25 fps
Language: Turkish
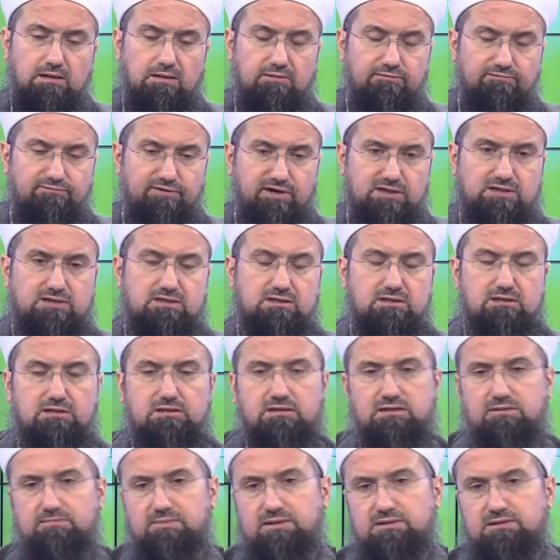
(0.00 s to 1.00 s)
vakitin
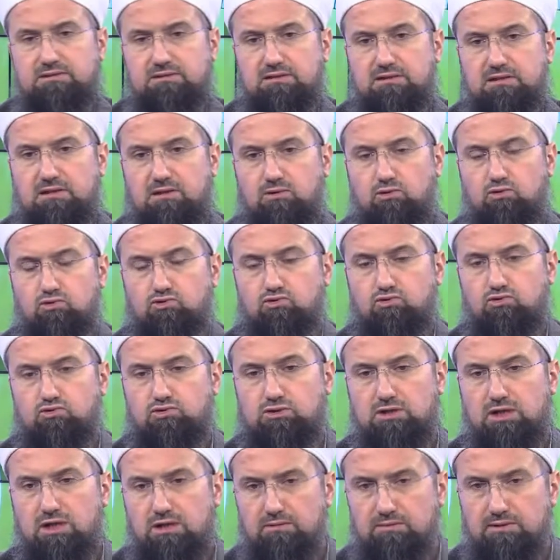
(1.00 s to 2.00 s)
girmesiyle özür
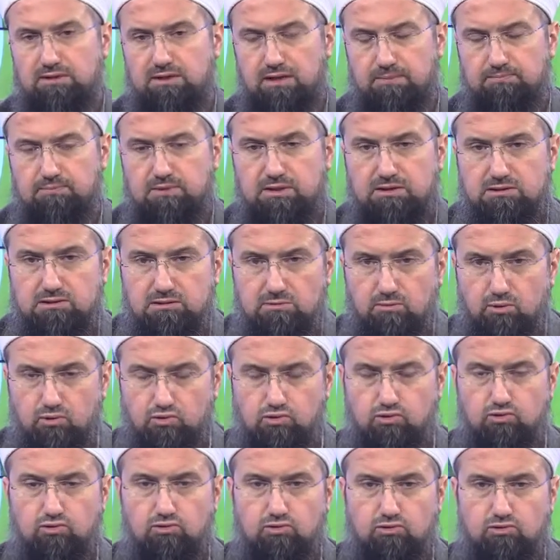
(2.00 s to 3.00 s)
sahibinin abdesti
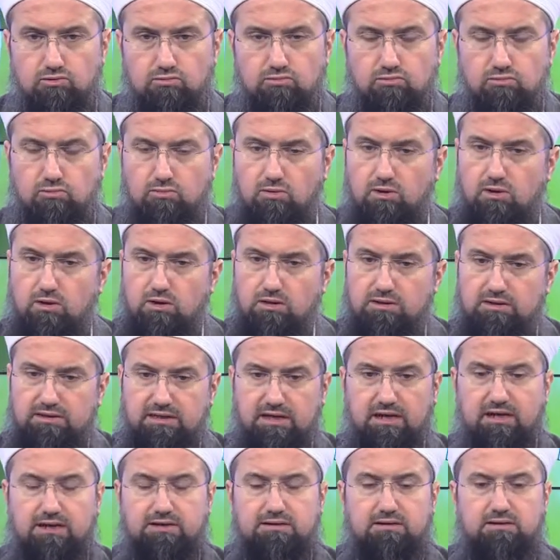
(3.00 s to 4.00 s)
bozulur.
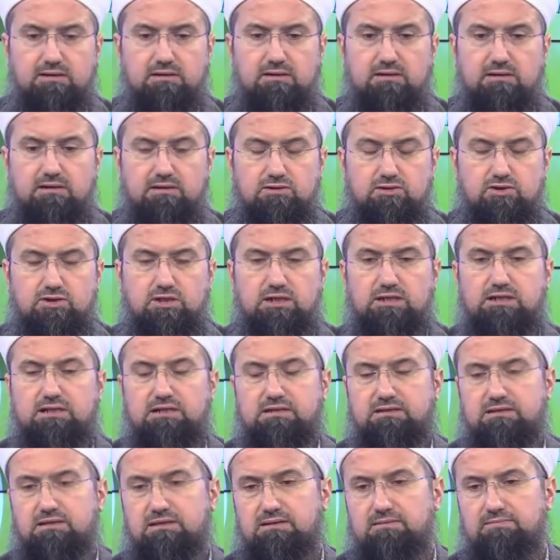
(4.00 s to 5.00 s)
Diğer
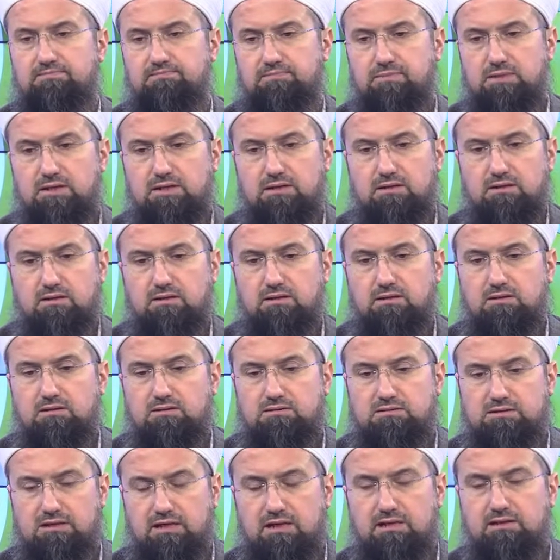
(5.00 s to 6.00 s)
şeylerden,
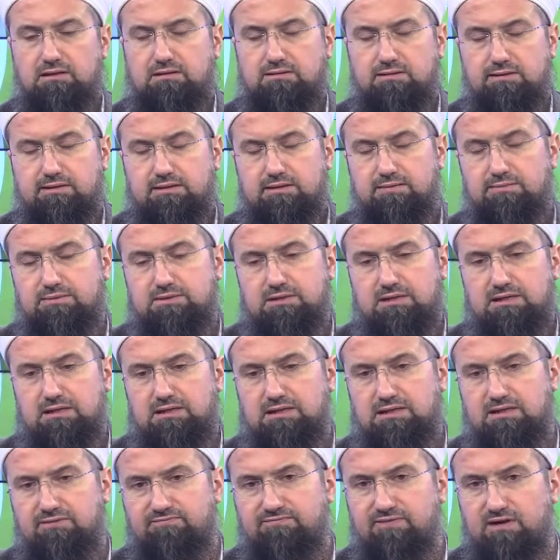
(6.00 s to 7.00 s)
sağlıklı
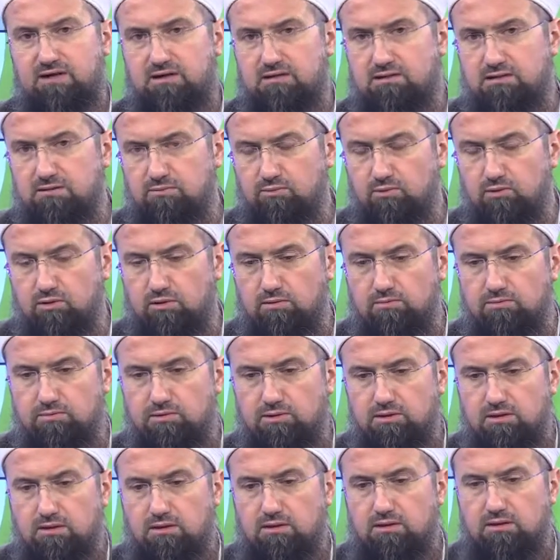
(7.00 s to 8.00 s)
kimselerden farkı bu.
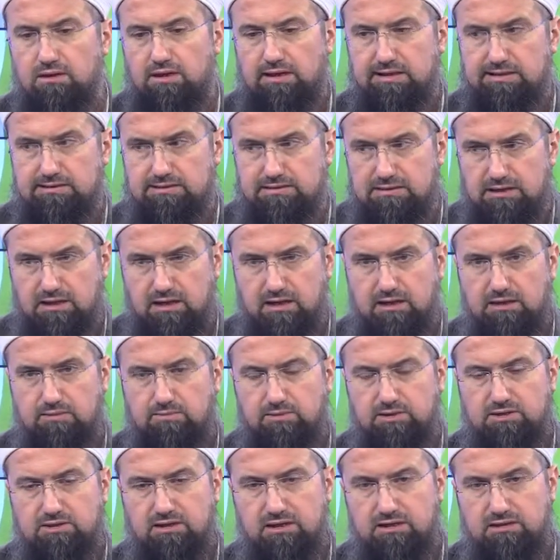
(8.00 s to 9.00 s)
Yani
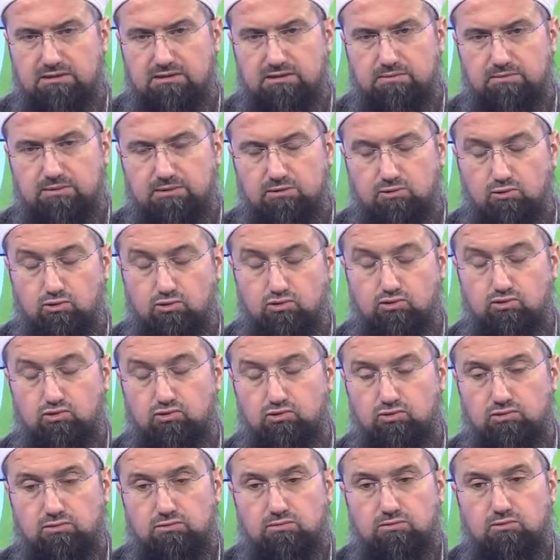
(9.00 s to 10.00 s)
sahibi tertibi
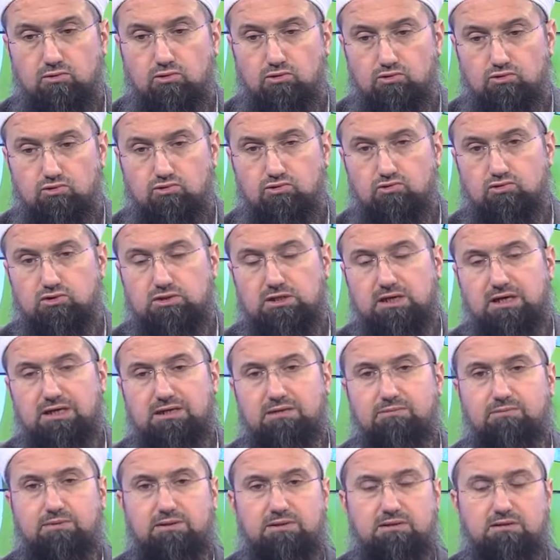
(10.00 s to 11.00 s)
özrün, özür
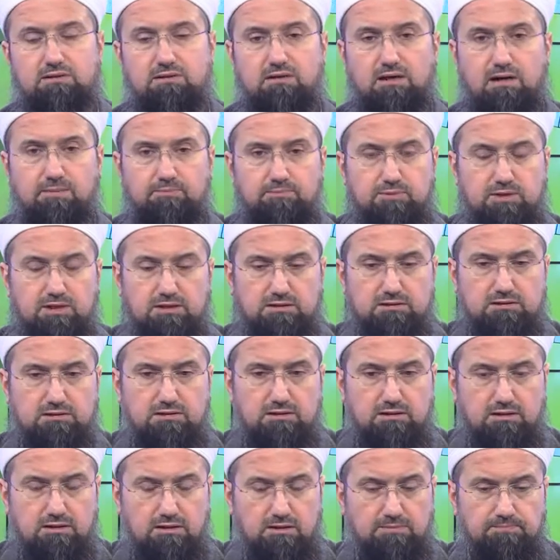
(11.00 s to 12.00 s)
sahibinin
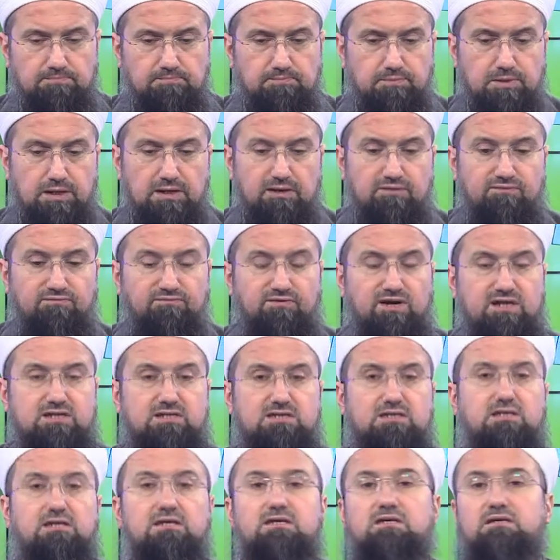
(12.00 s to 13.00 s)
abdestini
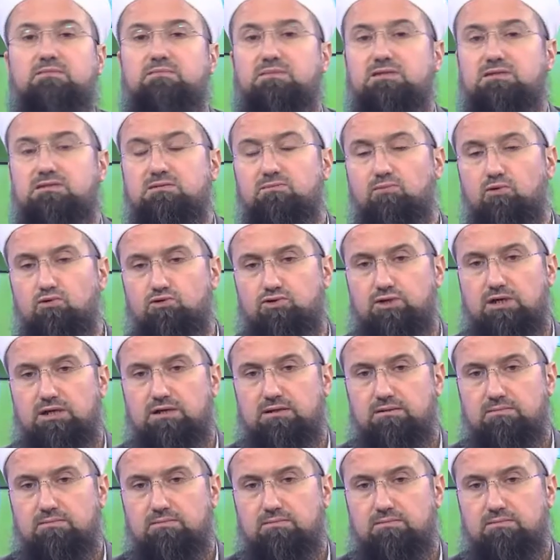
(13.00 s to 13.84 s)
vaktin girmesi bozar.